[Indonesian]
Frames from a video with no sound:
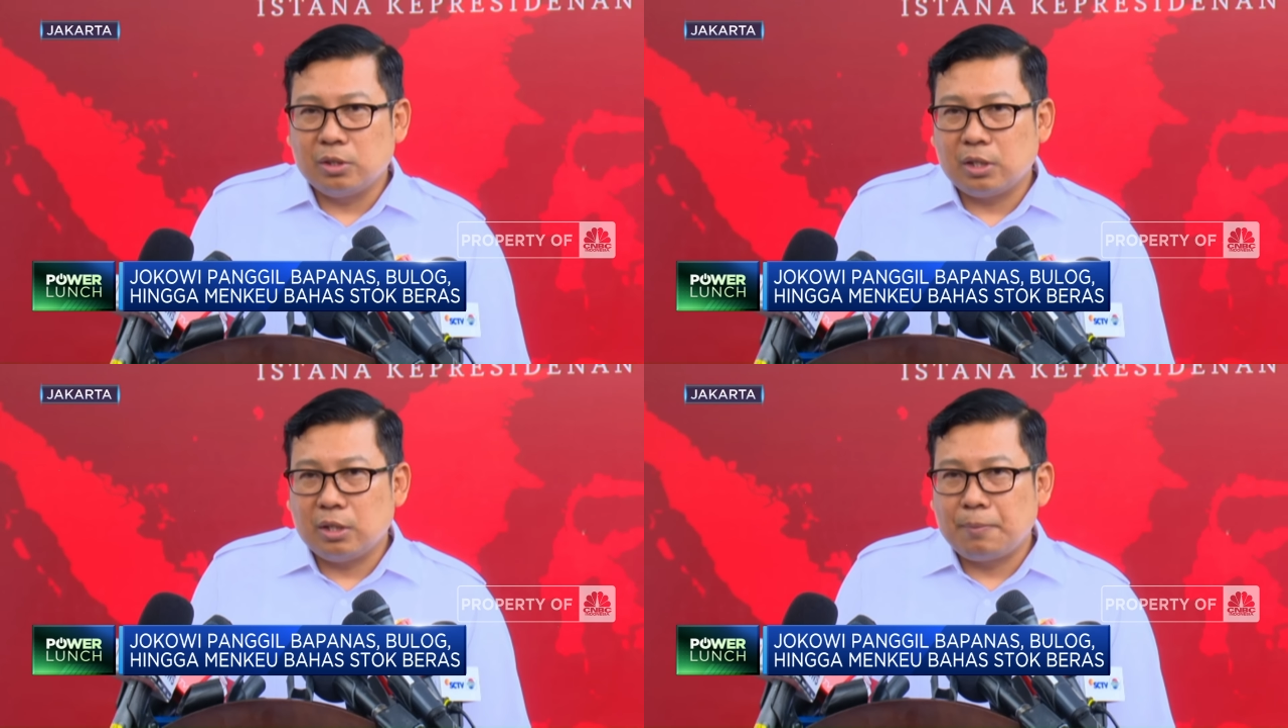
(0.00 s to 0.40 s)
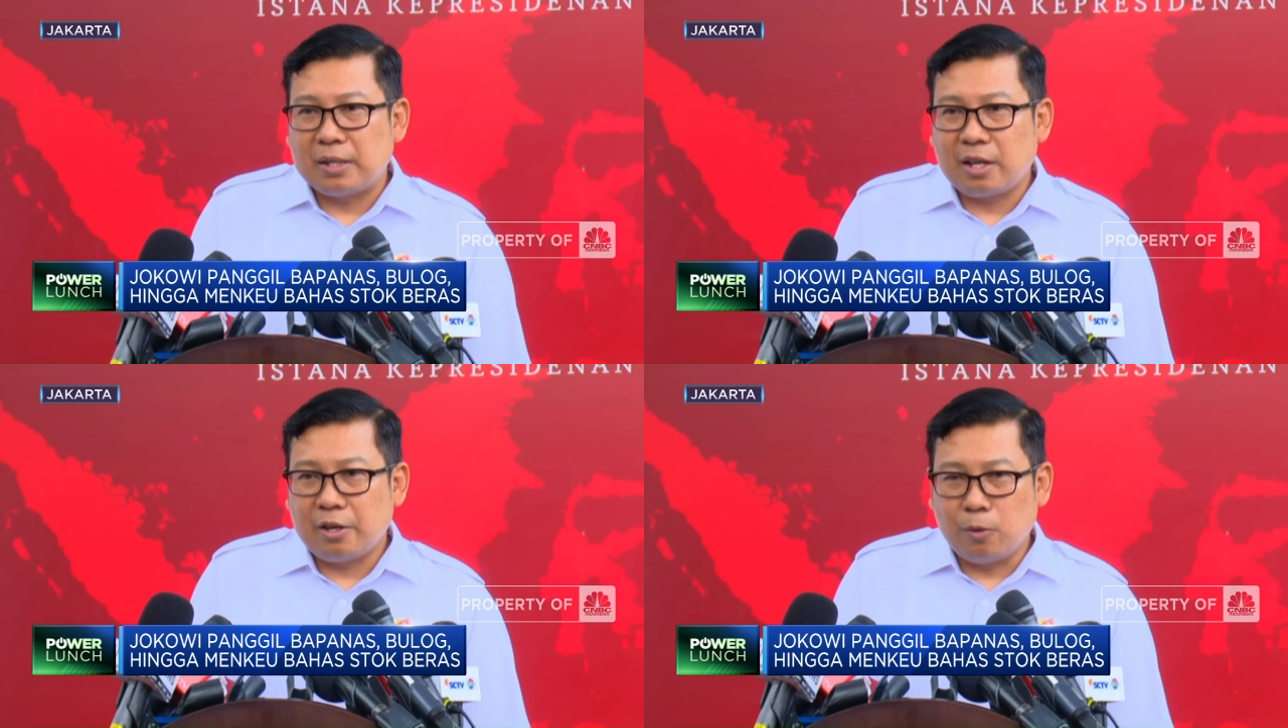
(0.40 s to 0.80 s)
ke
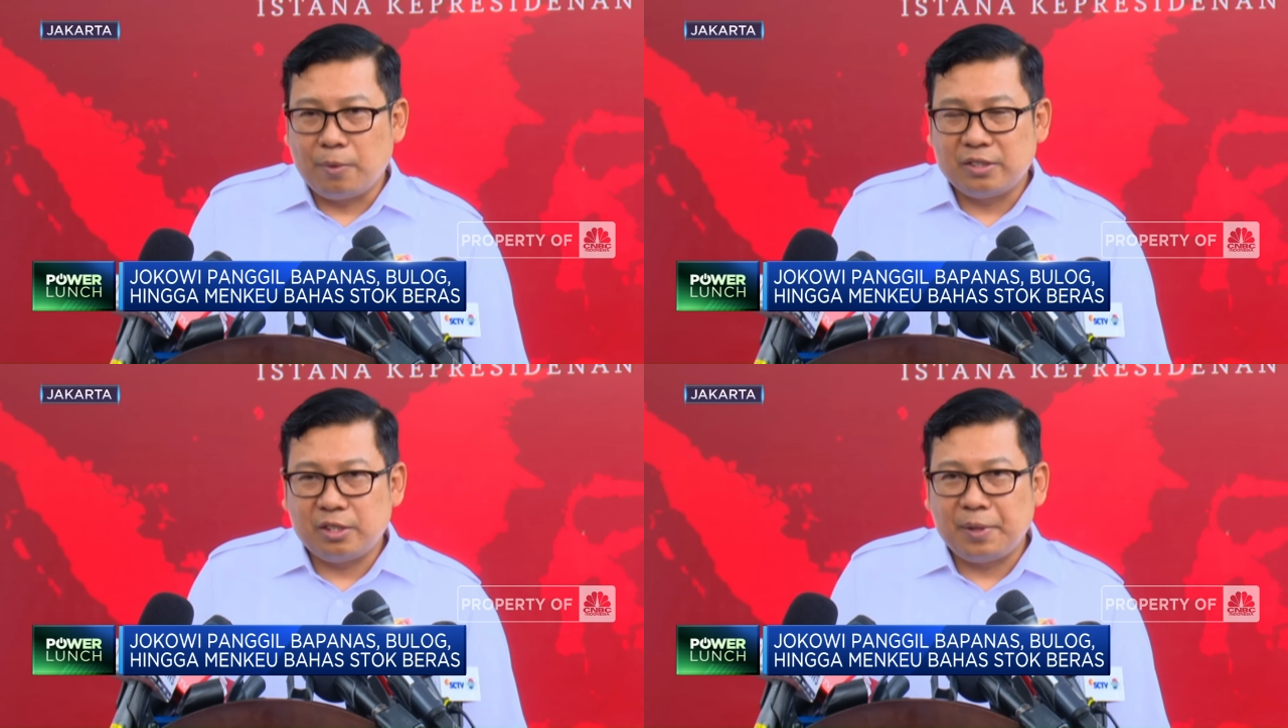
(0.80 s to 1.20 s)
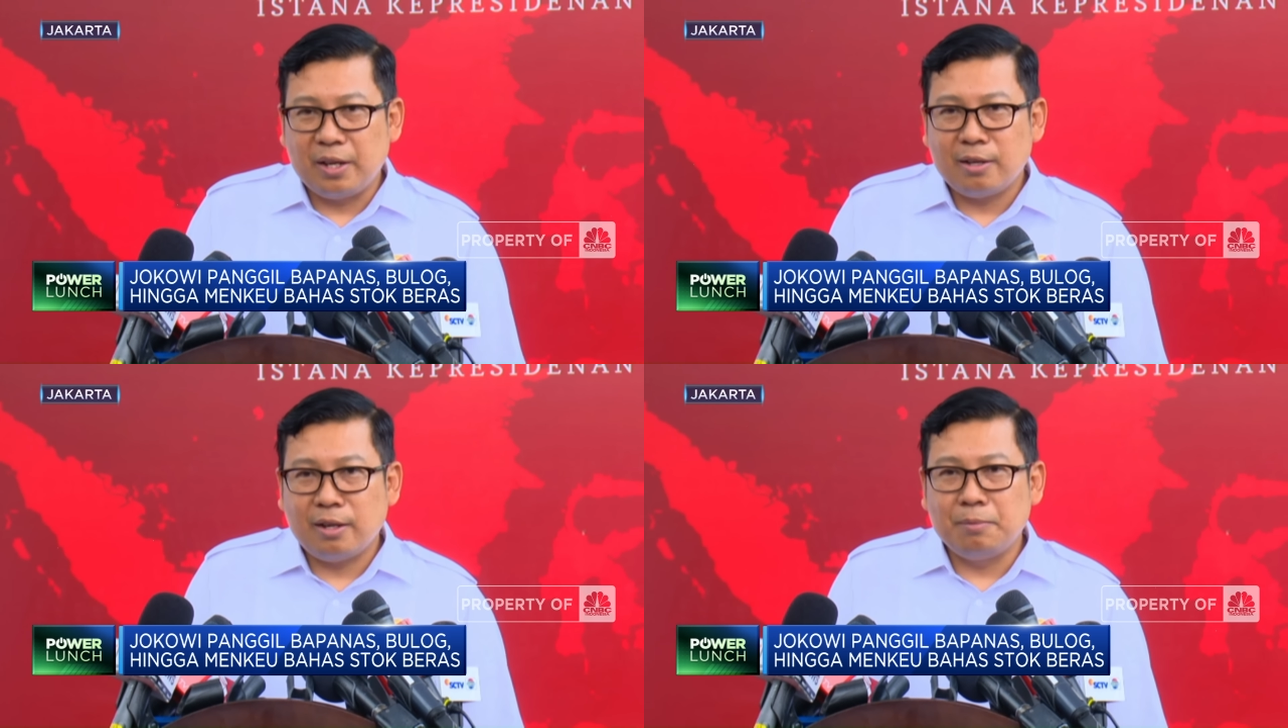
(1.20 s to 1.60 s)
pasar induk beras
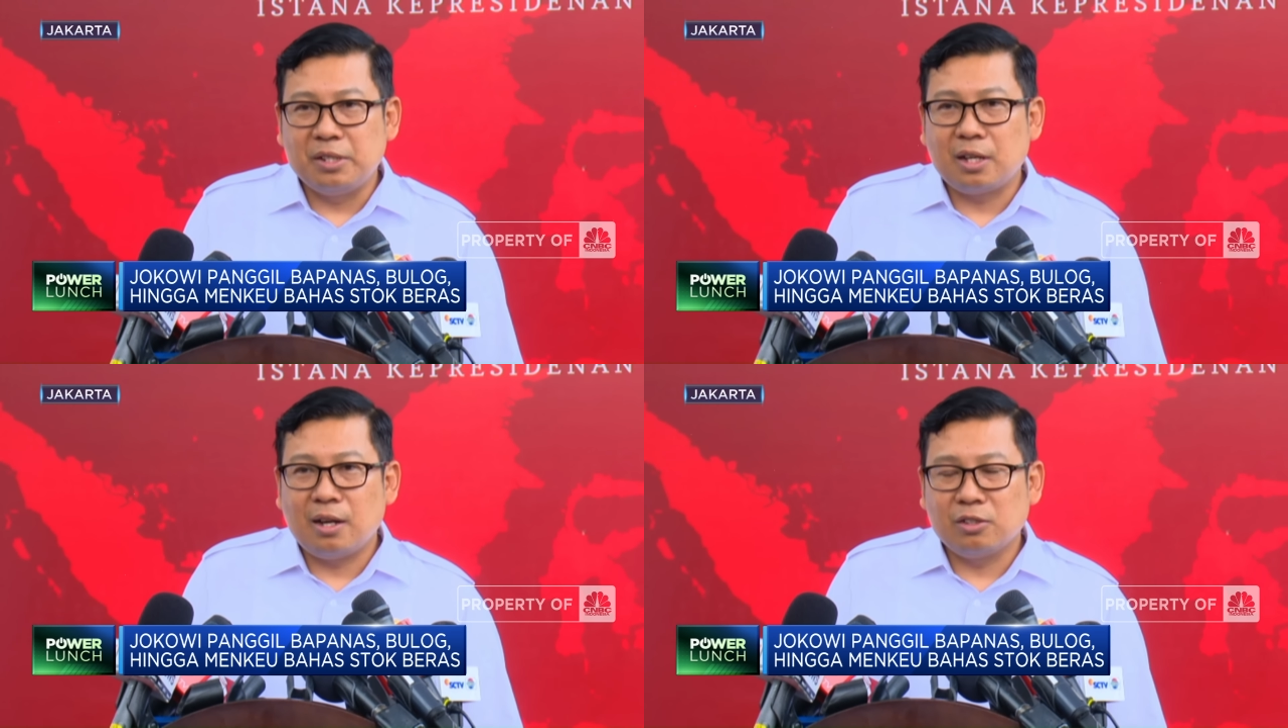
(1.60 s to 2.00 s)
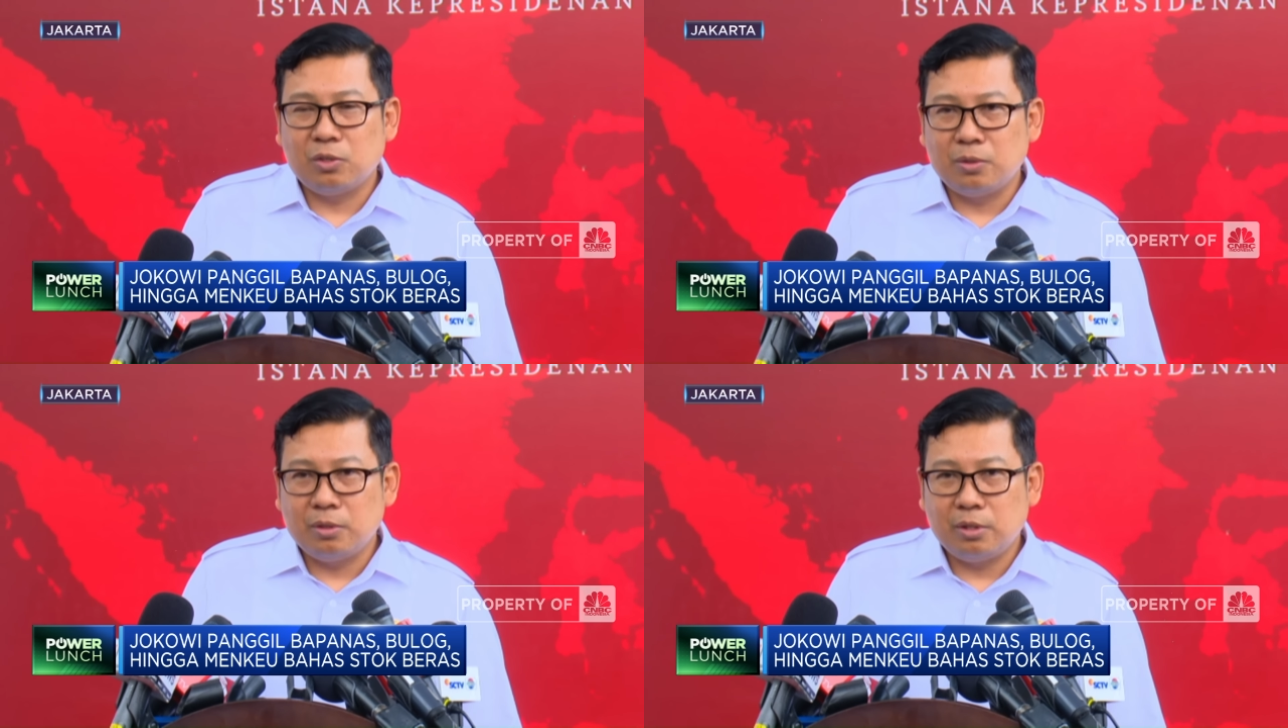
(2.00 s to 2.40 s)
Cipinang dan bisa
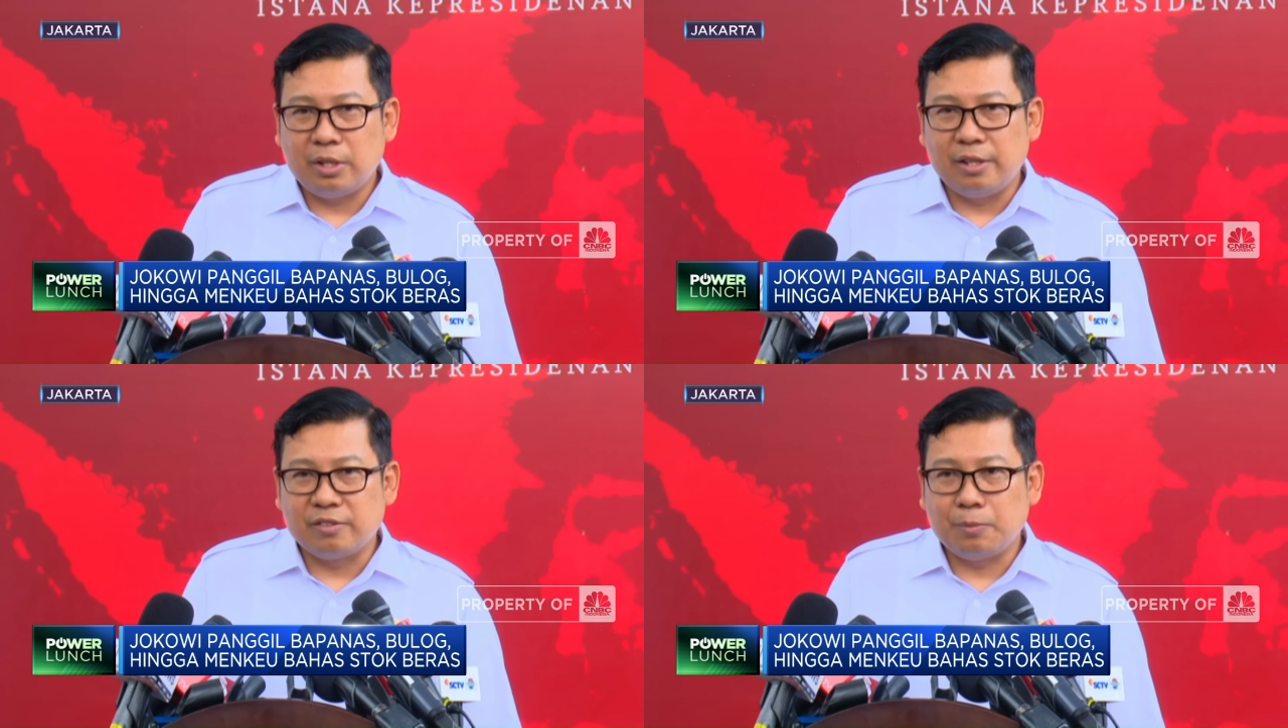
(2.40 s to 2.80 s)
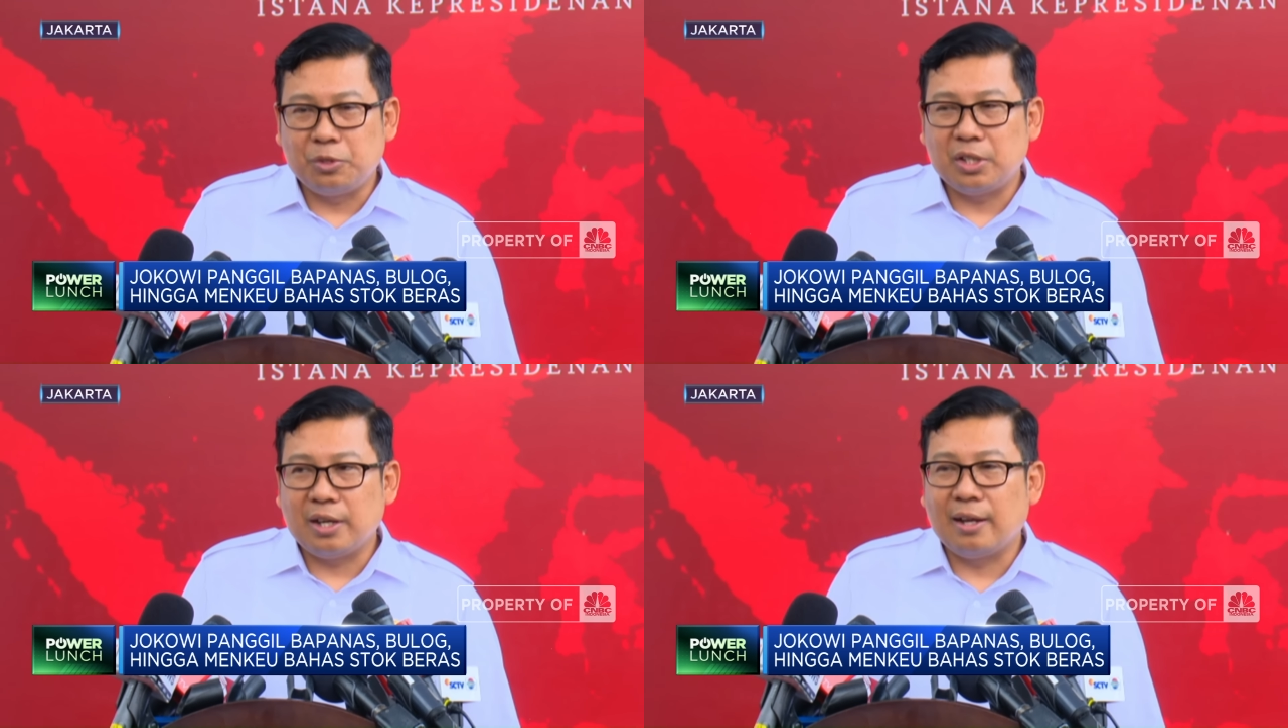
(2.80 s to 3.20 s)
langsung
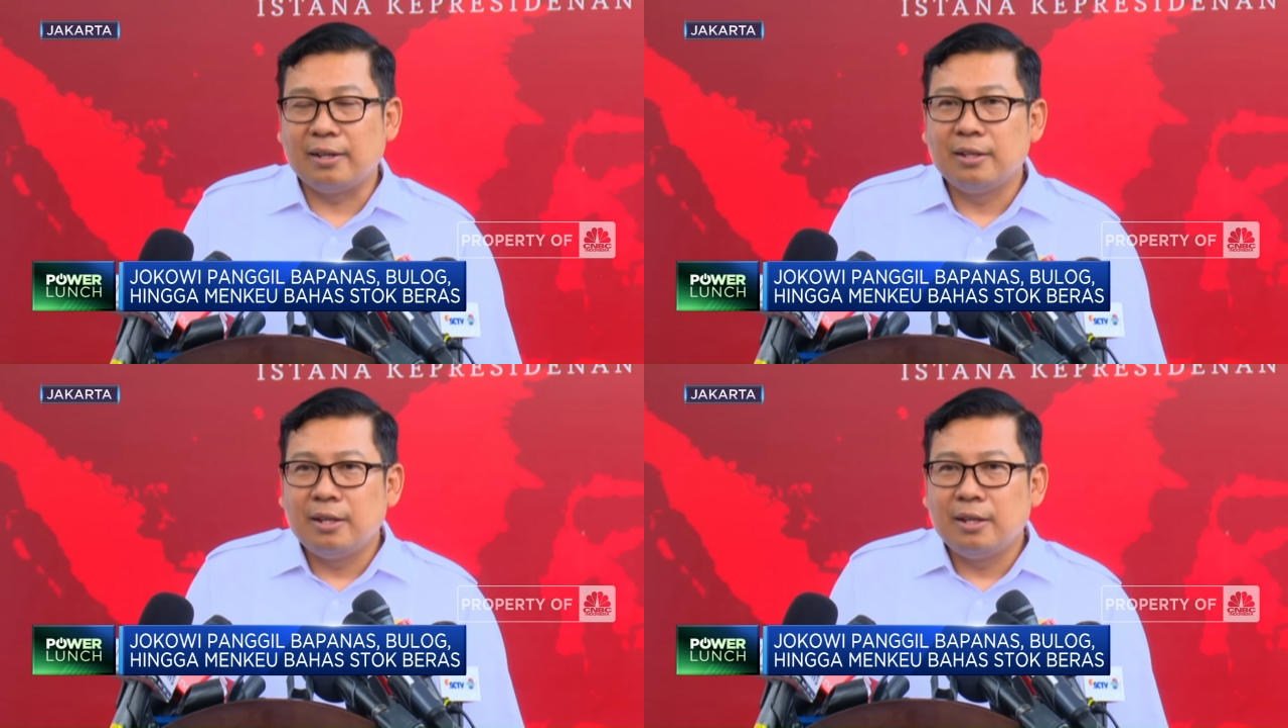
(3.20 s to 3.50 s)
didistribusikan